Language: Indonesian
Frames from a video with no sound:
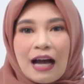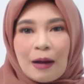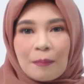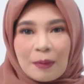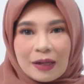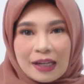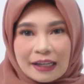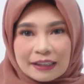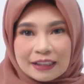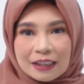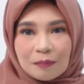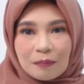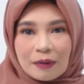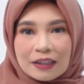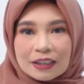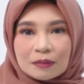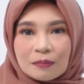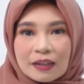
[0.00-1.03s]
Apalagi
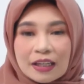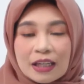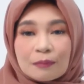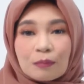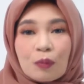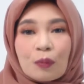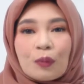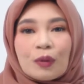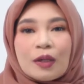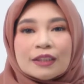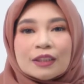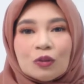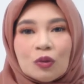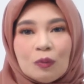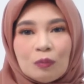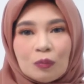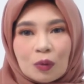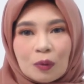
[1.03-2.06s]
pada sebagian populasi
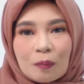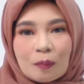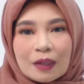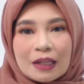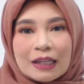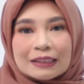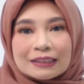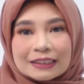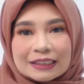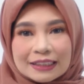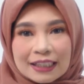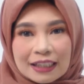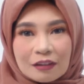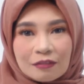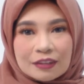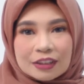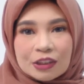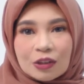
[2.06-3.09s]
umum,
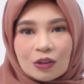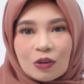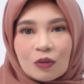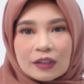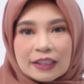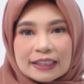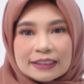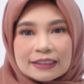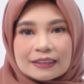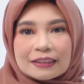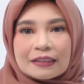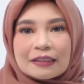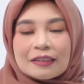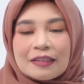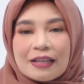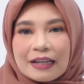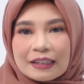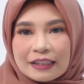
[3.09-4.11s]
secara fisiologis
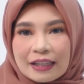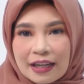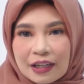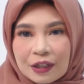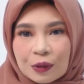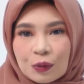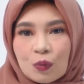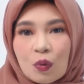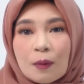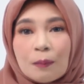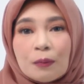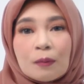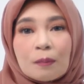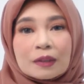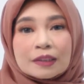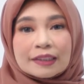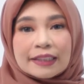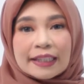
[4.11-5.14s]
setidaknya 20%
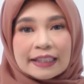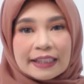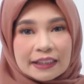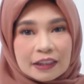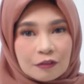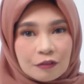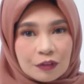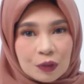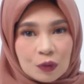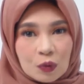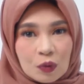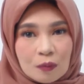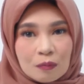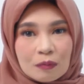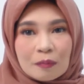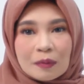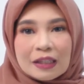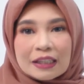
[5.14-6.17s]

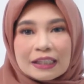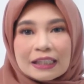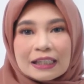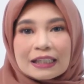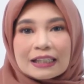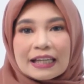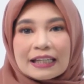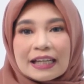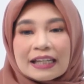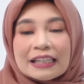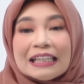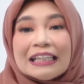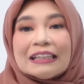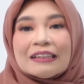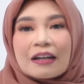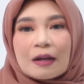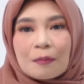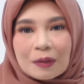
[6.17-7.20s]
individu memiliki kelainan
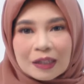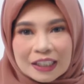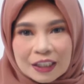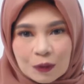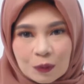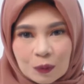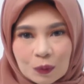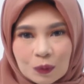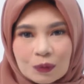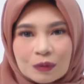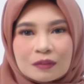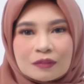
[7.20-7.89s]
indera penghidu.